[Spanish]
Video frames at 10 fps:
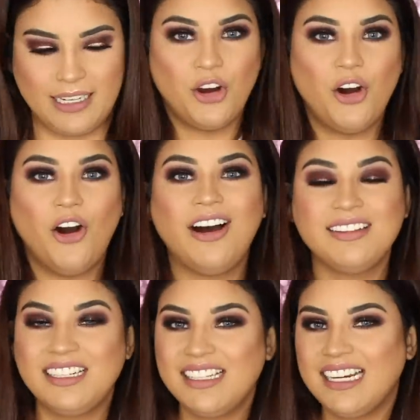
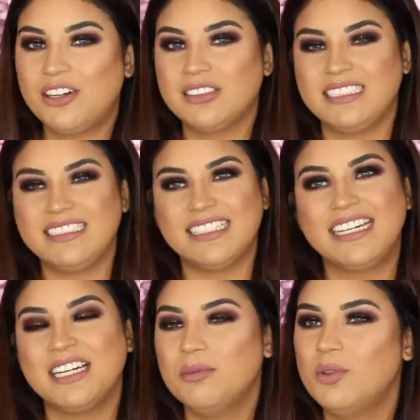Otra de las cositas
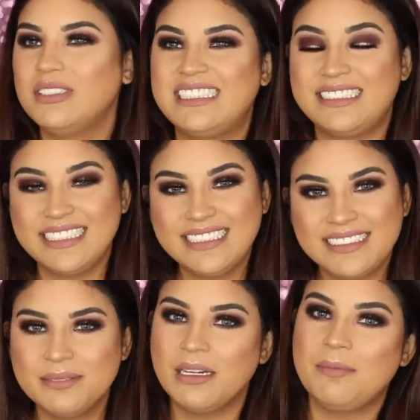que
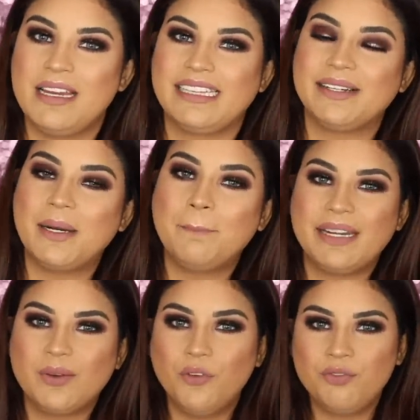muchísimas me estaban
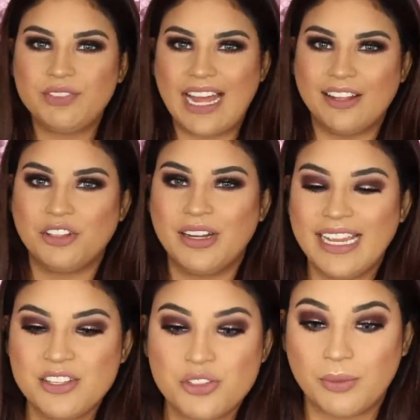preguntando
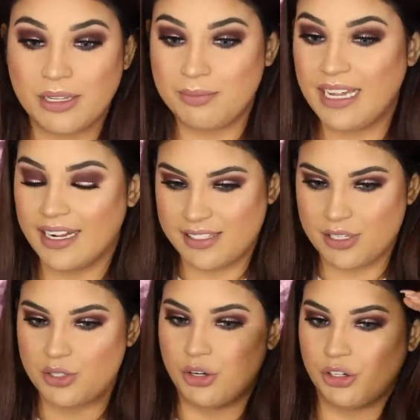es sobre mis
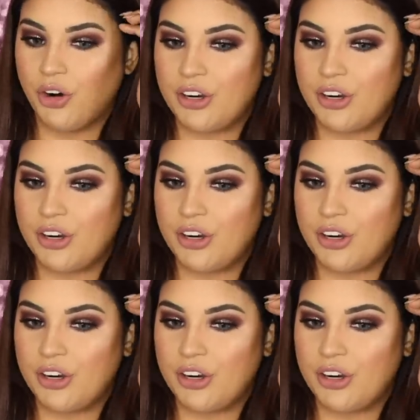accesorios.